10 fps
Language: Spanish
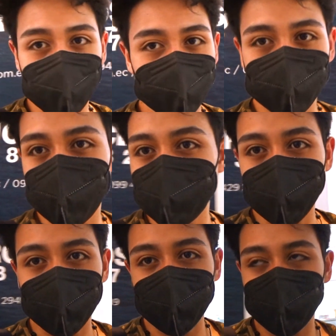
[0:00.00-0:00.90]
y fue todo
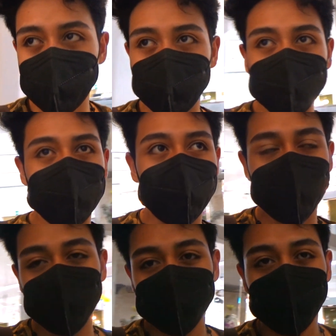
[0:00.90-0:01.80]
súper rápido porque
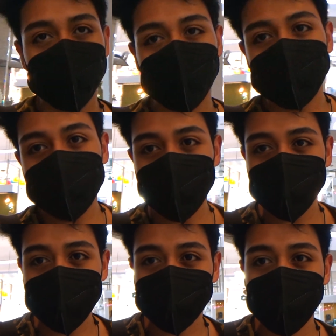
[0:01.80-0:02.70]
nosotros mandamos
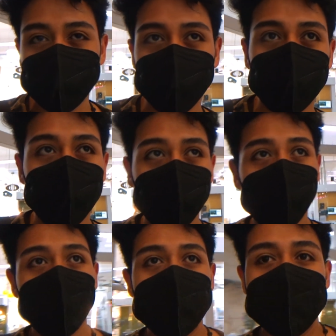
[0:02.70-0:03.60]
la solicitud
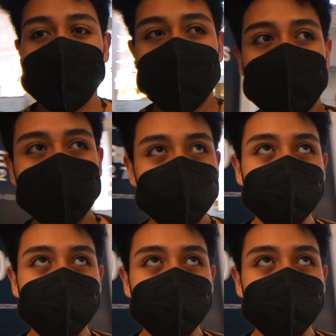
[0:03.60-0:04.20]
el